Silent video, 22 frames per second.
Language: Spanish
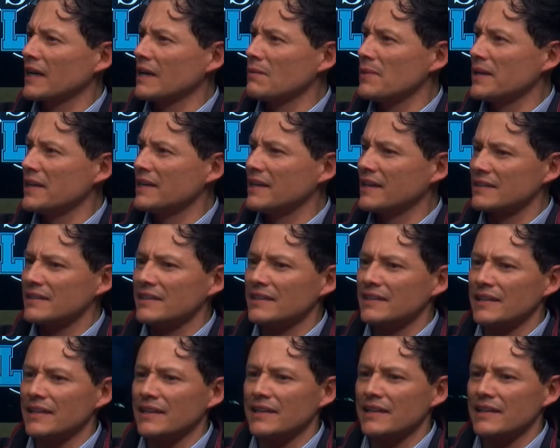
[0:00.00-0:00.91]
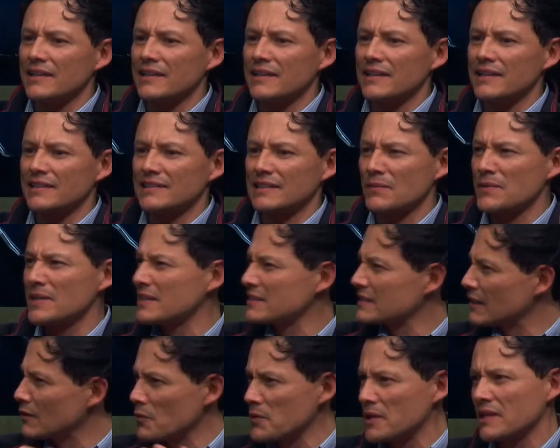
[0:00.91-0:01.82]
el América tiene, eh, también
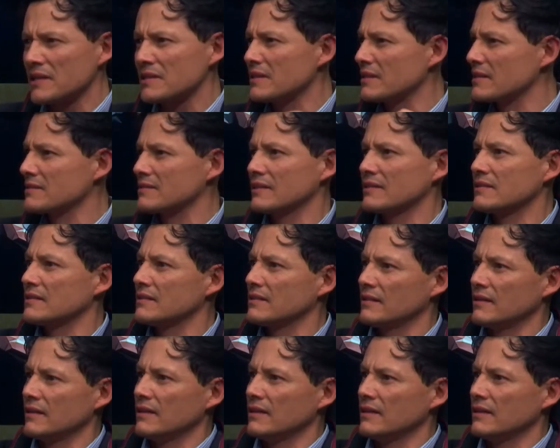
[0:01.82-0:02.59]
es algo bien interesante.